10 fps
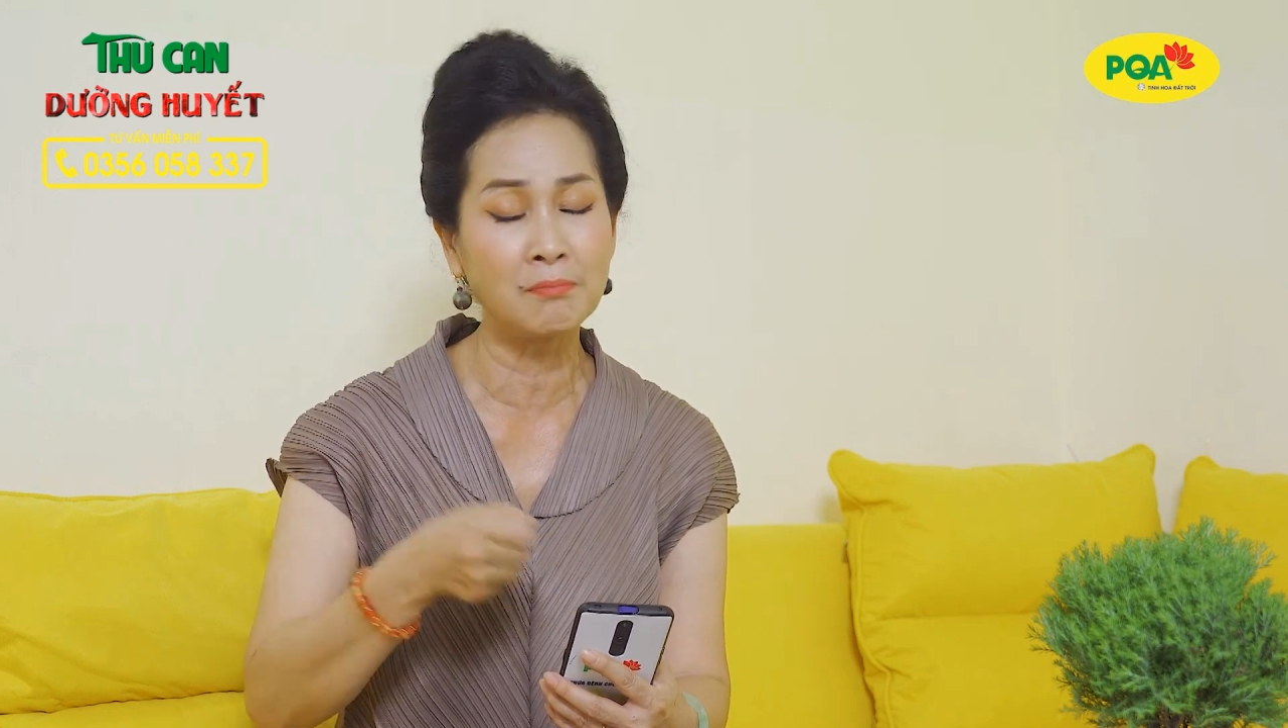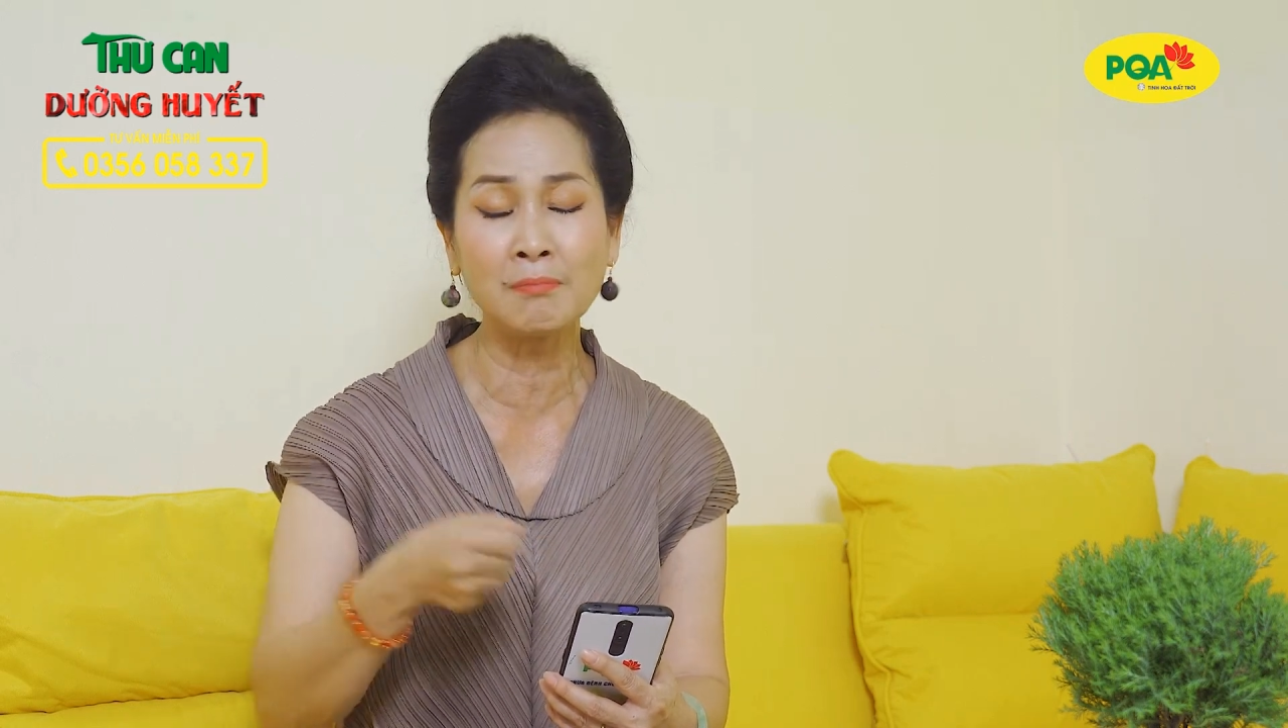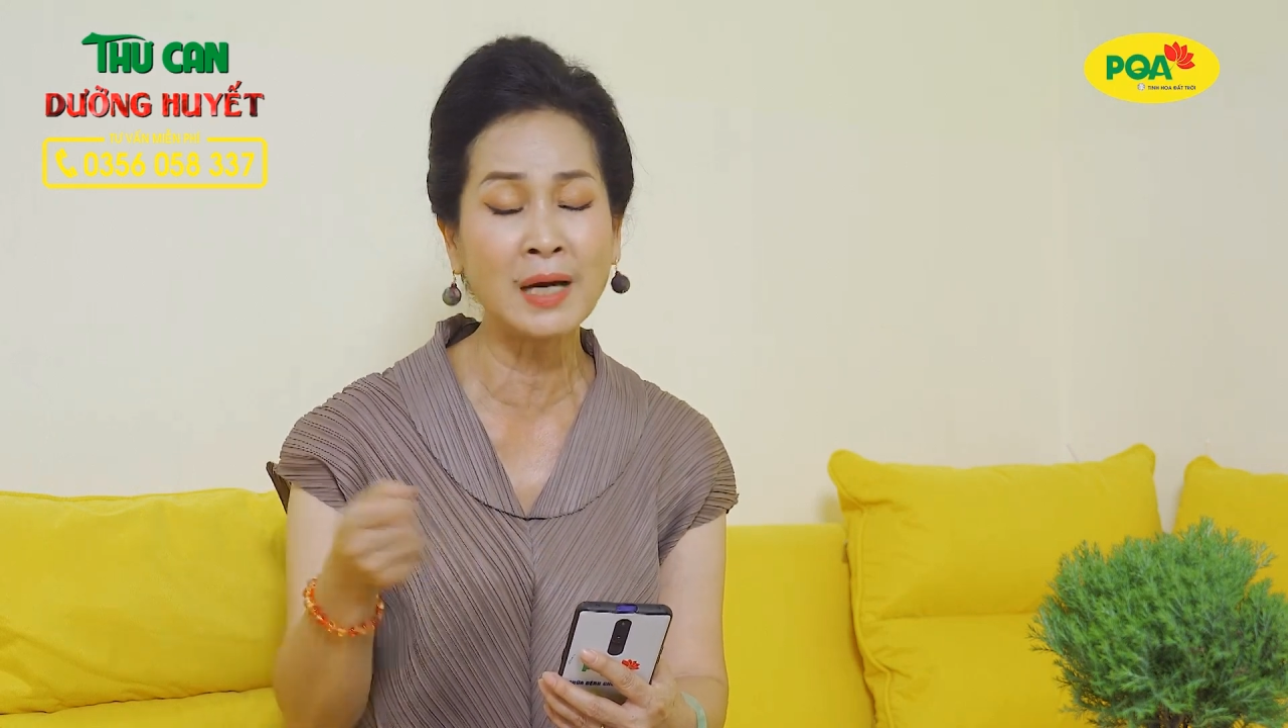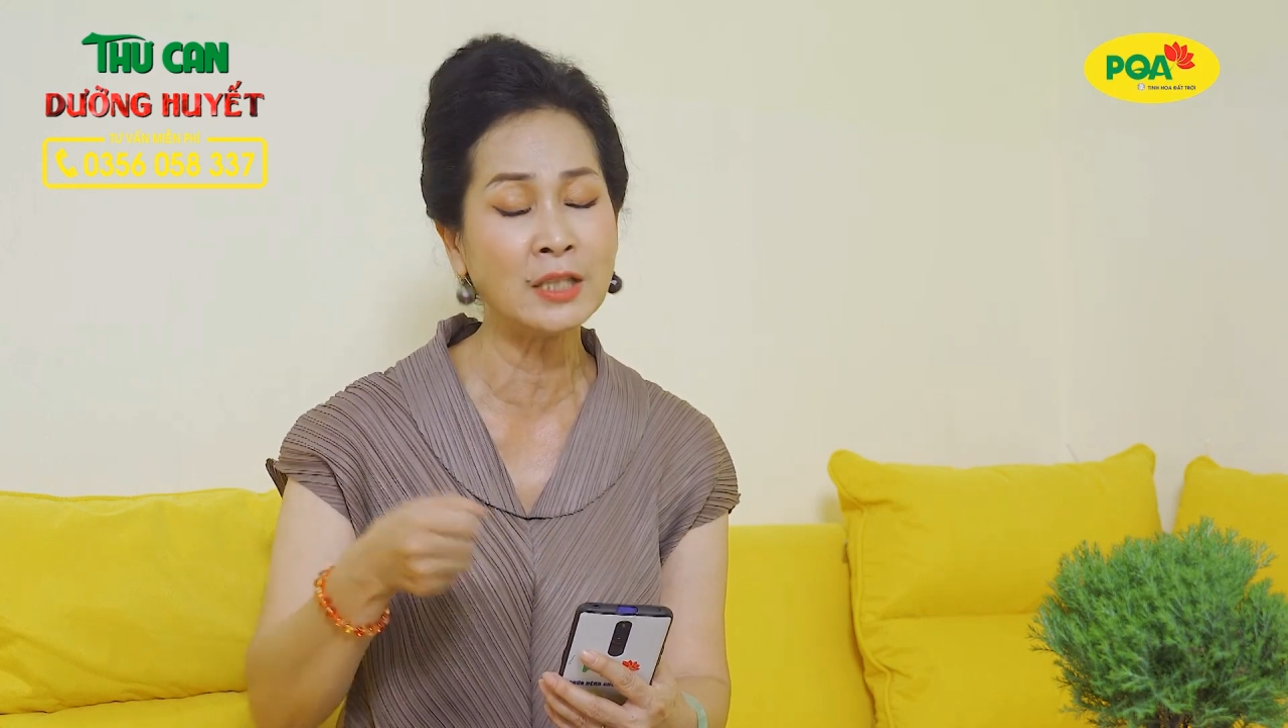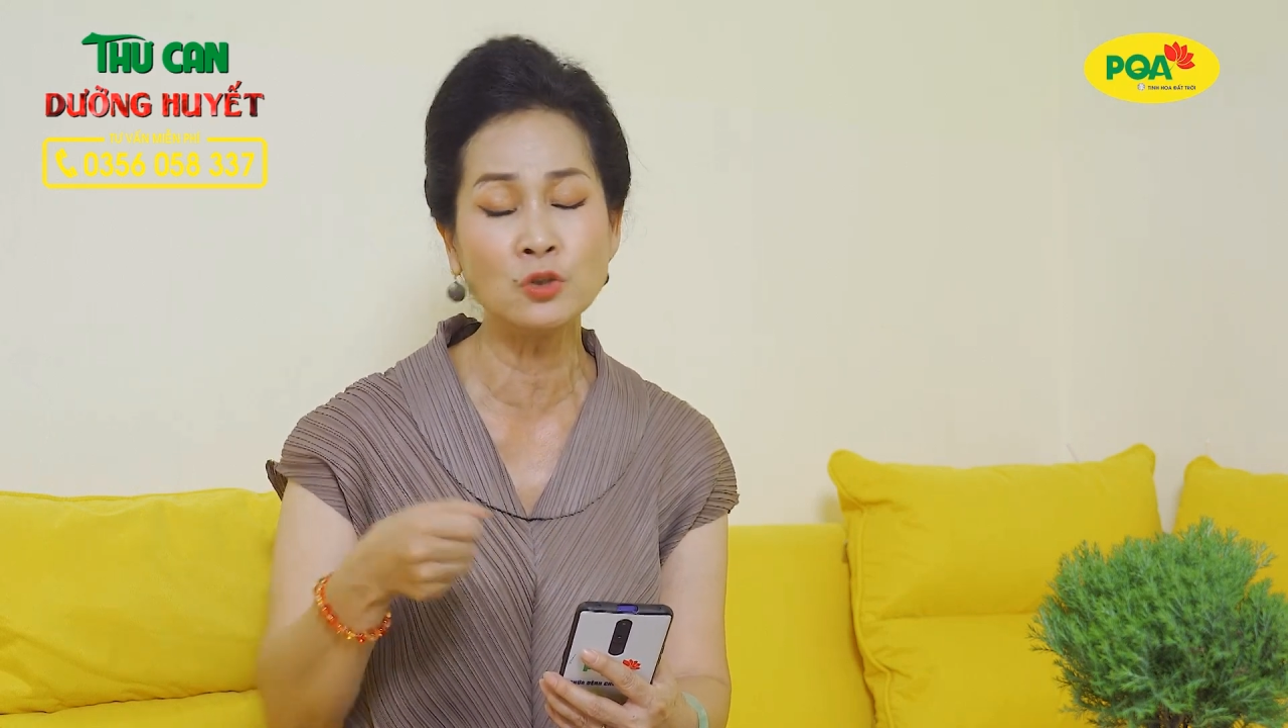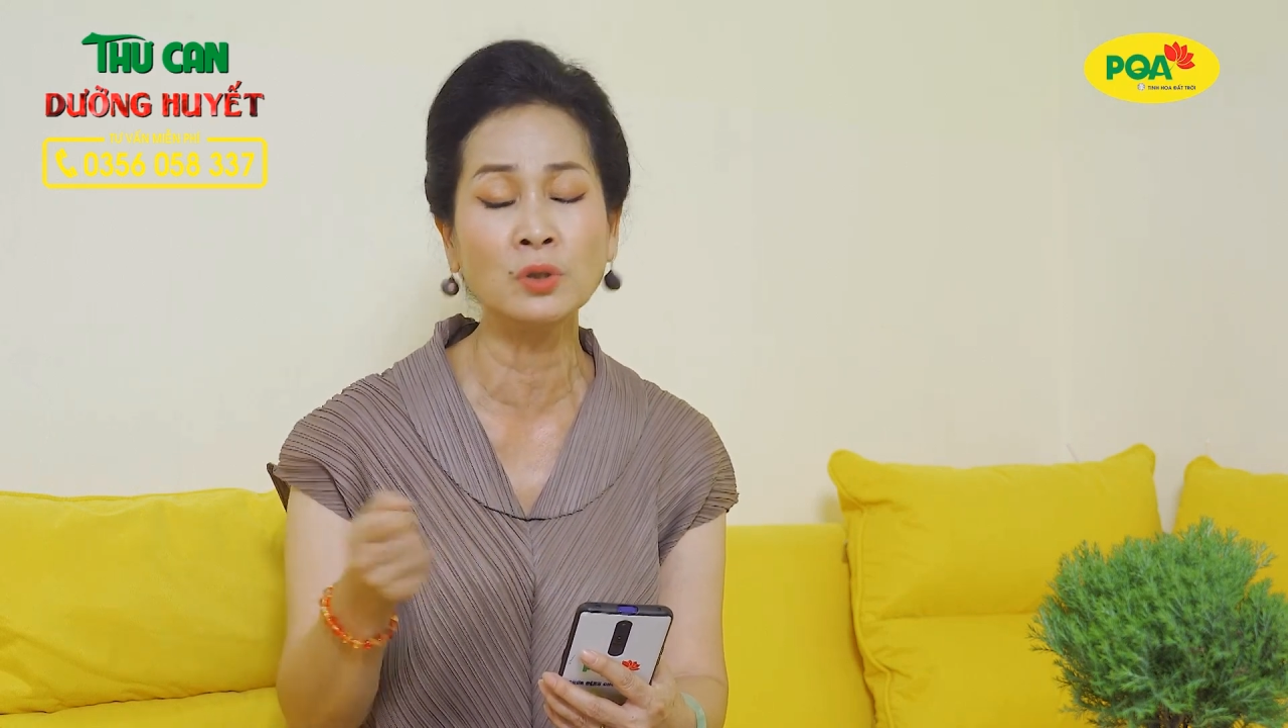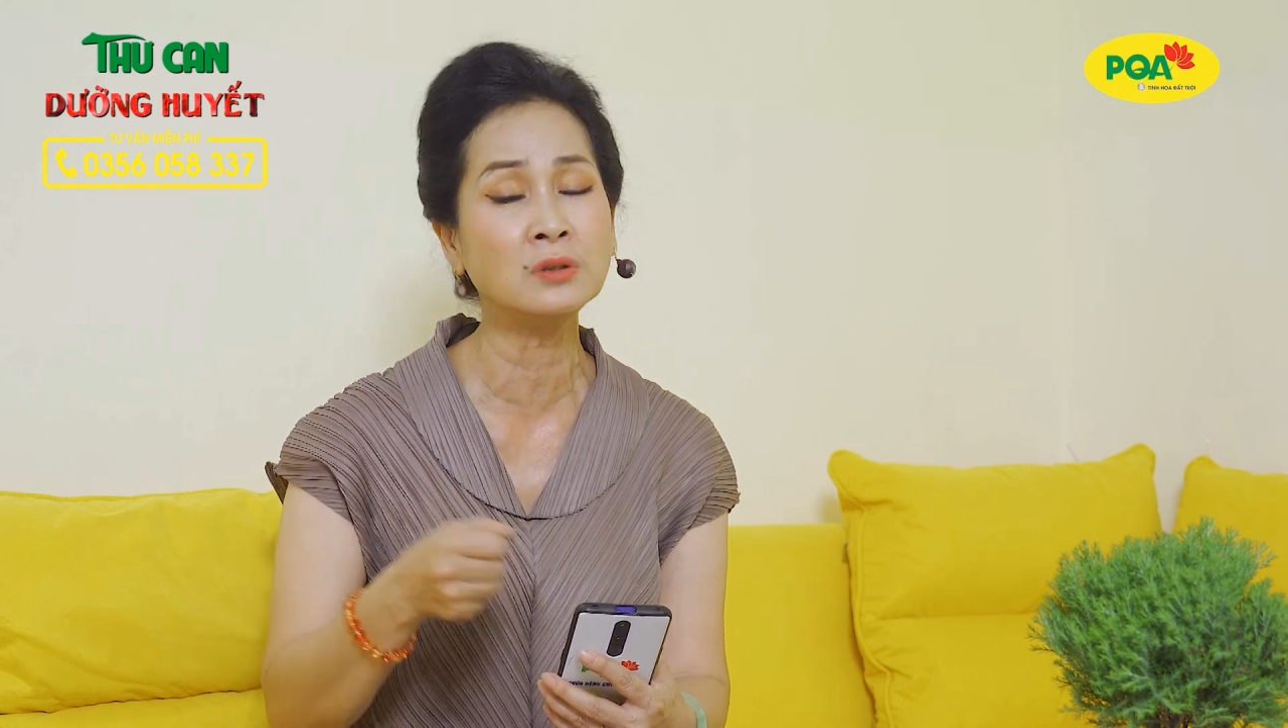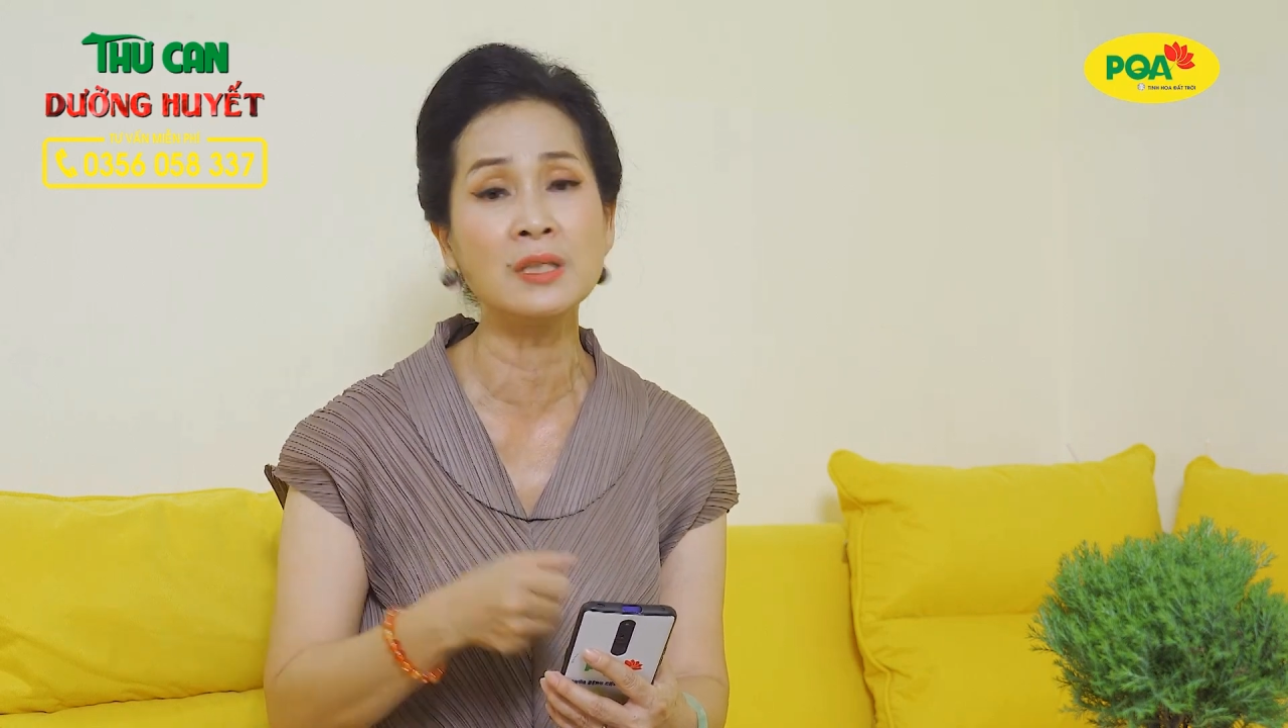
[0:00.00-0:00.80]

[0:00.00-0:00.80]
bay xuống